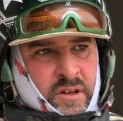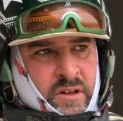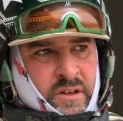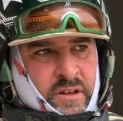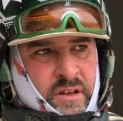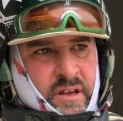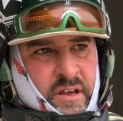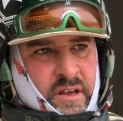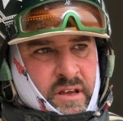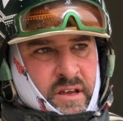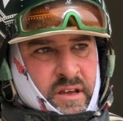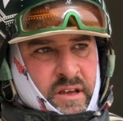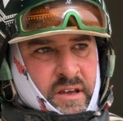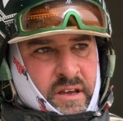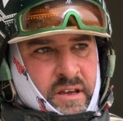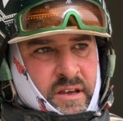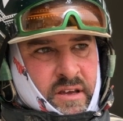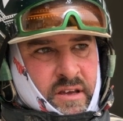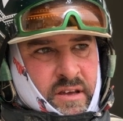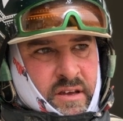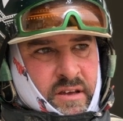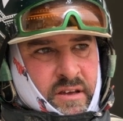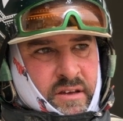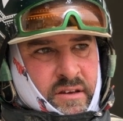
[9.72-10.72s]

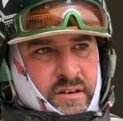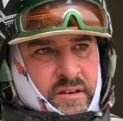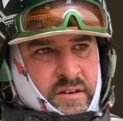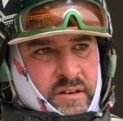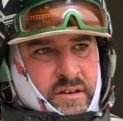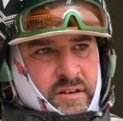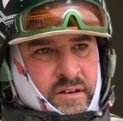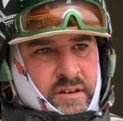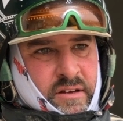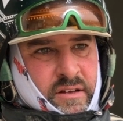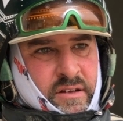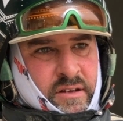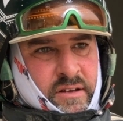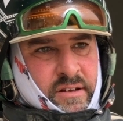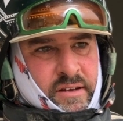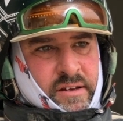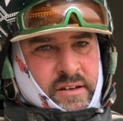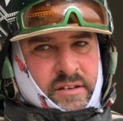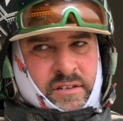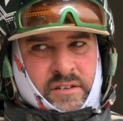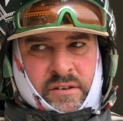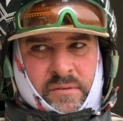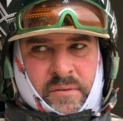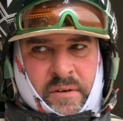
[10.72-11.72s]
Et
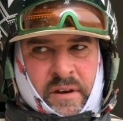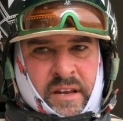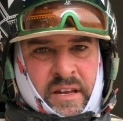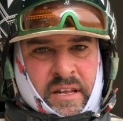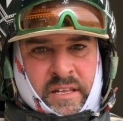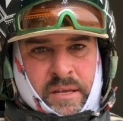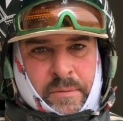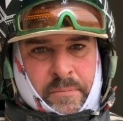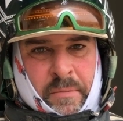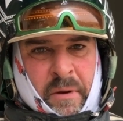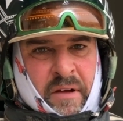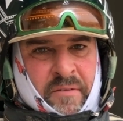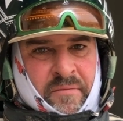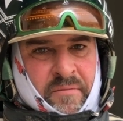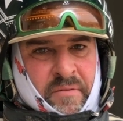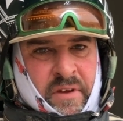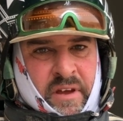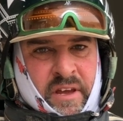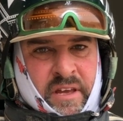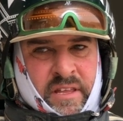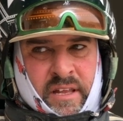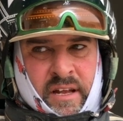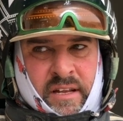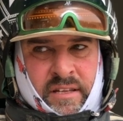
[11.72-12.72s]
le cheval était
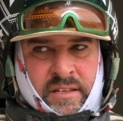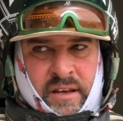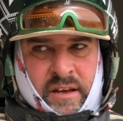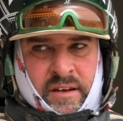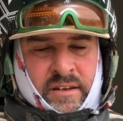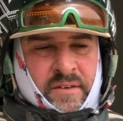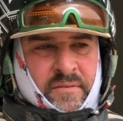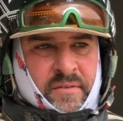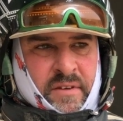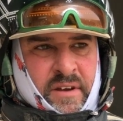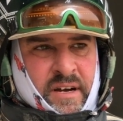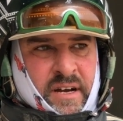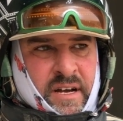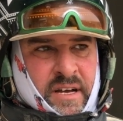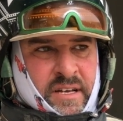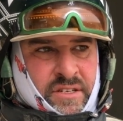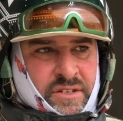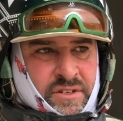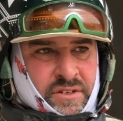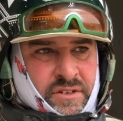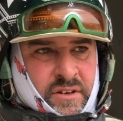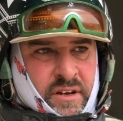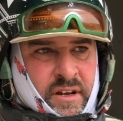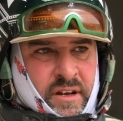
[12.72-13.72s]
parfait. Dans le dernier virage,
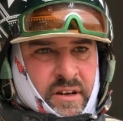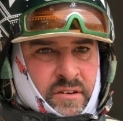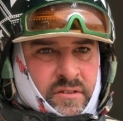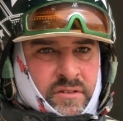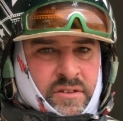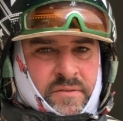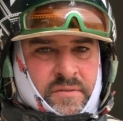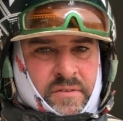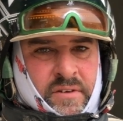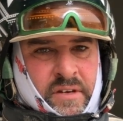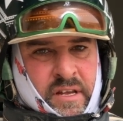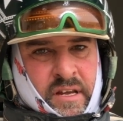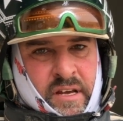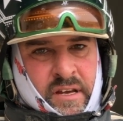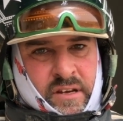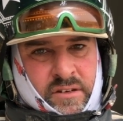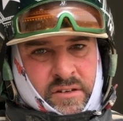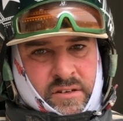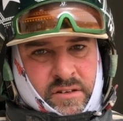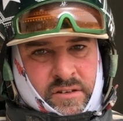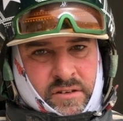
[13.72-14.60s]
à l'heure de venir,